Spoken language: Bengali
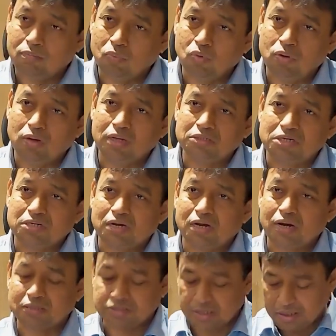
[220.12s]
মুন্না সেটা
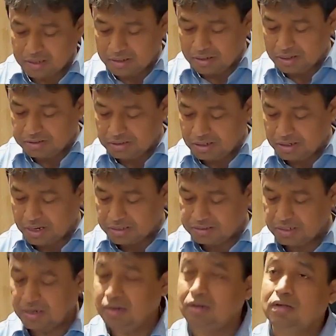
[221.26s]
রাসেলকে দিয়েছে
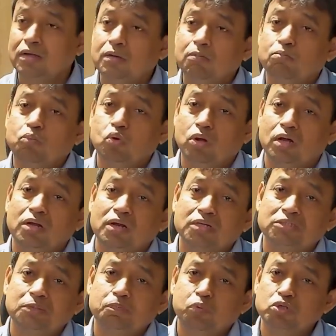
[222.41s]
রাসেল বুরহানের
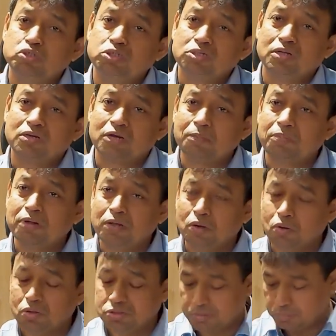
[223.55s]
কাছে পঞ্চাশ হাজার টাকা বিক্রি
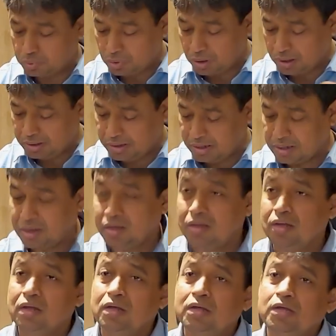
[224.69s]
করছে বুরহান এটাকে
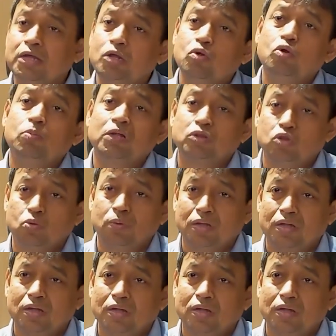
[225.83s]
হিরোর মাধ্যমে